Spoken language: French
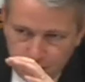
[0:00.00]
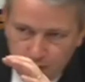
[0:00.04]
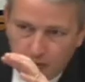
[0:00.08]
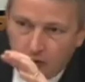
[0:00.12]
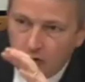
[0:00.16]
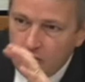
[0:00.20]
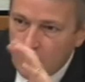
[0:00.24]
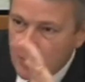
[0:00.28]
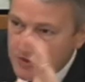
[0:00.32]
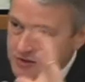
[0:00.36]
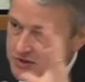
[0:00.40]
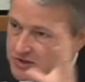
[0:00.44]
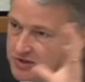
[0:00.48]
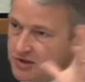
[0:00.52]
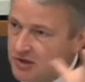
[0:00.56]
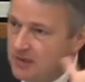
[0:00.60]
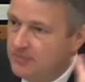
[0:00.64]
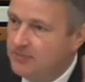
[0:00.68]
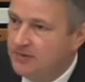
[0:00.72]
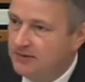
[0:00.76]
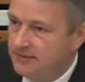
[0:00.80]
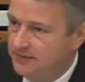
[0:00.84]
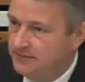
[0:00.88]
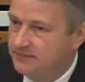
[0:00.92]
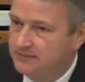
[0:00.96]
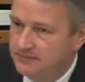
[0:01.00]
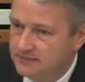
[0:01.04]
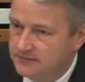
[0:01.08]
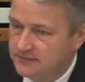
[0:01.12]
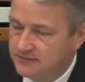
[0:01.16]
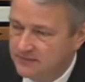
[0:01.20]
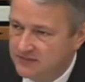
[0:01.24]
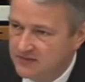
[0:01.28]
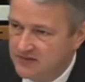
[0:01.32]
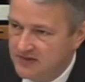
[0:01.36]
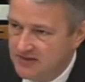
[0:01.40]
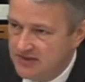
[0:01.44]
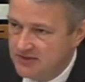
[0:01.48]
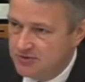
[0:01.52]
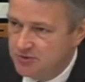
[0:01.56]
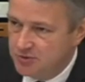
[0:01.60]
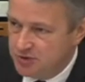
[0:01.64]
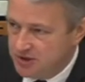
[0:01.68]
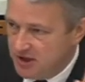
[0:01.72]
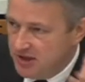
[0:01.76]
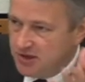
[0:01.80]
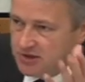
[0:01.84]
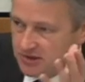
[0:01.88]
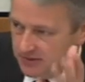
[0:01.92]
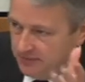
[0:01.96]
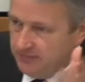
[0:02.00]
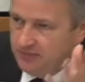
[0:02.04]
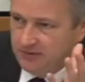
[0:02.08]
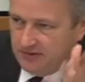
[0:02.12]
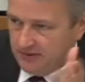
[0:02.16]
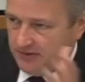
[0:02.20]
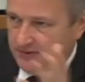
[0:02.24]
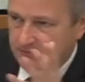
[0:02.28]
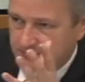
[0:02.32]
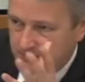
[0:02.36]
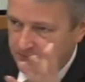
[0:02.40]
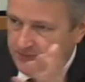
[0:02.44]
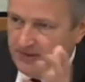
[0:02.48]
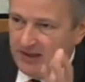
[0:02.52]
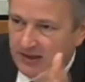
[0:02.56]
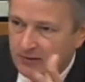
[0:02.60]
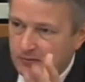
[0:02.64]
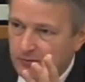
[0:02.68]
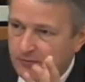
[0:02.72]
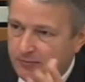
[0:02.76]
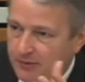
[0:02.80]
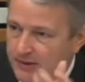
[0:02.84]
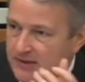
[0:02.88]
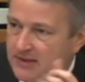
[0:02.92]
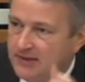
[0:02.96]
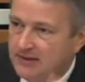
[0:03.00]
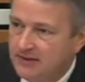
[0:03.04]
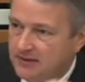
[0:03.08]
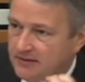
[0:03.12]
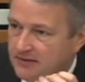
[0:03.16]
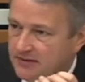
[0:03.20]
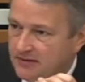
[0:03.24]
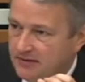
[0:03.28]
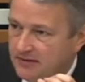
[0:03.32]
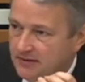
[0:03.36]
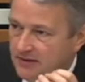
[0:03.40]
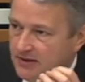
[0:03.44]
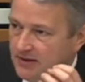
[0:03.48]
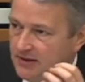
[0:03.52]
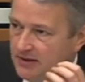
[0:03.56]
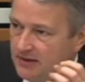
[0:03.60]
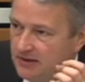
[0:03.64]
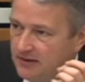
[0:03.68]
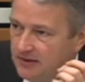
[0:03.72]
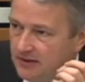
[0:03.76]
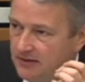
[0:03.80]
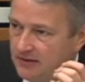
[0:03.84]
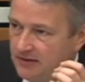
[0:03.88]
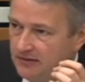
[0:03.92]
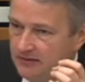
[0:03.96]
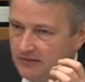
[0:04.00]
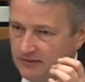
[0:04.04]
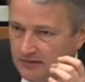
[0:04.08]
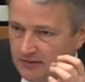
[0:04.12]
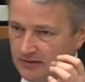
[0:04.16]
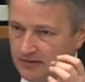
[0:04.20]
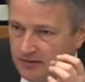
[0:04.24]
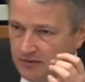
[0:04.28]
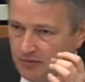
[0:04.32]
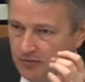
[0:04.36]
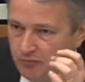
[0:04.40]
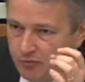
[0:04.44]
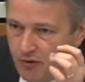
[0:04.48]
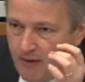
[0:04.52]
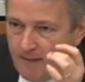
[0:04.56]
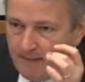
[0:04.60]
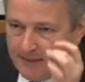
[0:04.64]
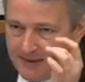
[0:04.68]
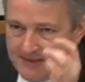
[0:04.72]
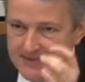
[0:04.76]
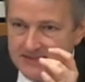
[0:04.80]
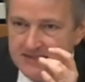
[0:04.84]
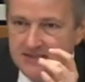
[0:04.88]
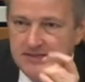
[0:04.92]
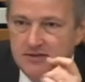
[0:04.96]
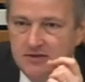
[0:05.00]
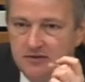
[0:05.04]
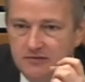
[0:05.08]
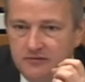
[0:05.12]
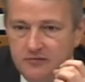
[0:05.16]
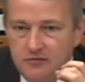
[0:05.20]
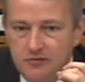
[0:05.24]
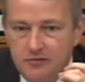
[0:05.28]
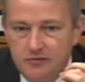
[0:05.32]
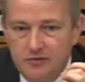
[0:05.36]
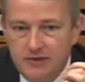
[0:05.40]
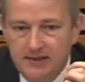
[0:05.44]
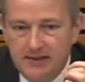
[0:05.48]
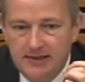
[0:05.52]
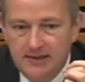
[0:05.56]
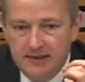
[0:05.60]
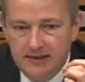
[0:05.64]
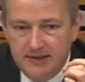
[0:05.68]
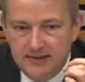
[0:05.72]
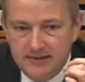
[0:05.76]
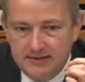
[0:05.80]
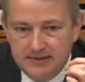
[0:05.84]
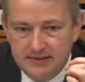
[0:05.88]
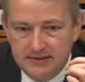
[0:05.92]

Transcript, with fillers: pour l'ensemble des sujets. J'ai bien compris le point précis que vous donnez